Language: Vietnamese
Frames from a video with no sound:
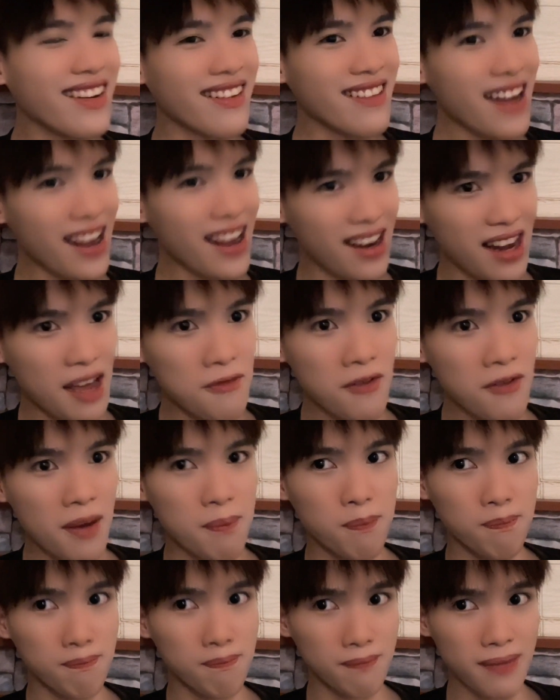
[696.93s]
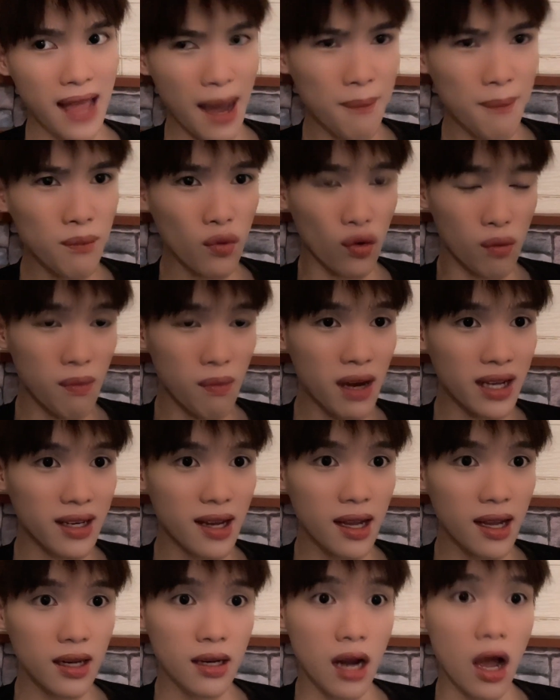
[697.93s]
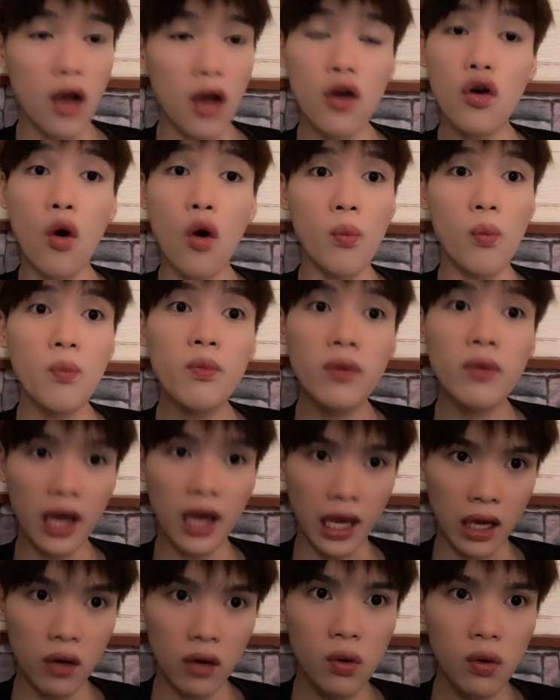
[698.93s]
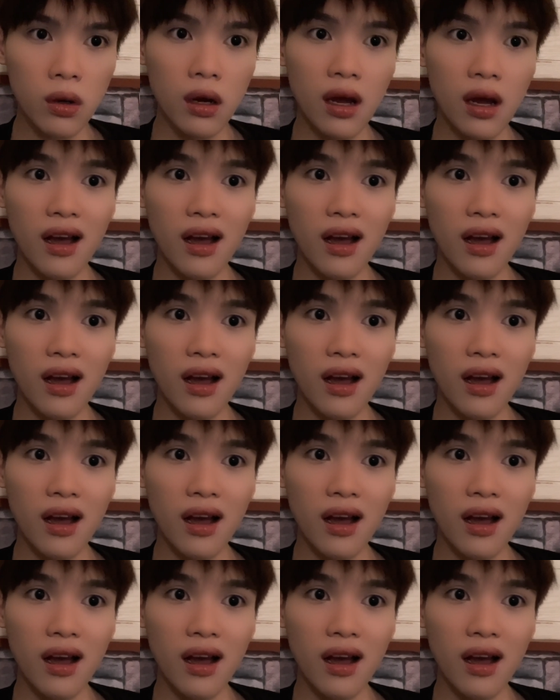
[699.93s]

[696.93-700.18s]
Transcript: nó đầy lên và thâm của mình á nó cũng kiểu